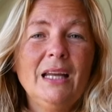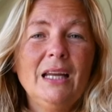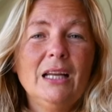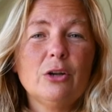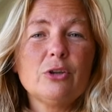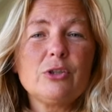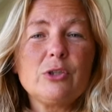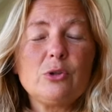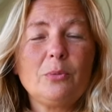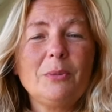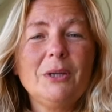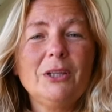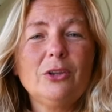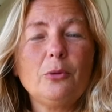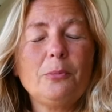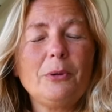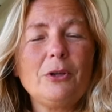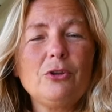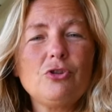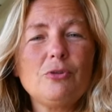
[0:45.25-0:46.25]
Lo
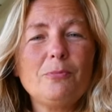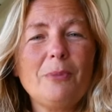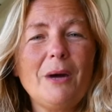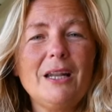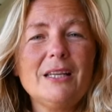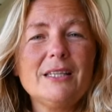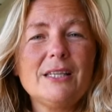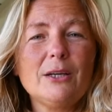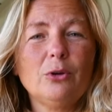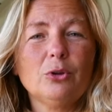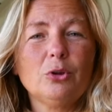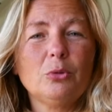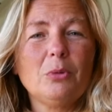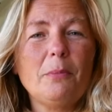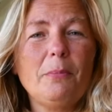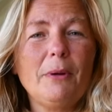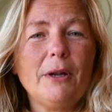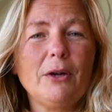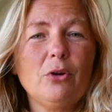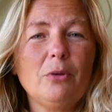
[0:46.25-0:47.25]
strumento principale secondo
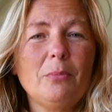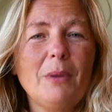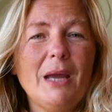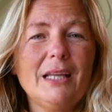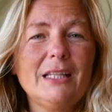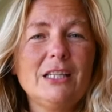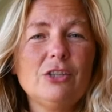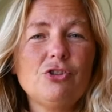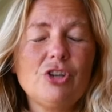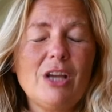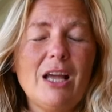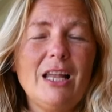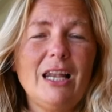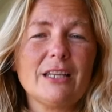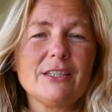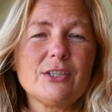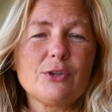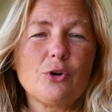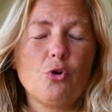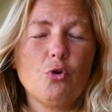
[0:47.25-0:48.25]
me per noi medici è
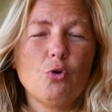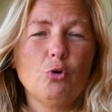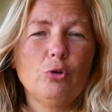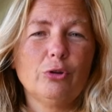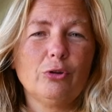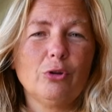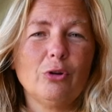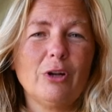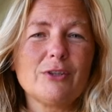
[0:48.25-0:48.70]
l'ascolto,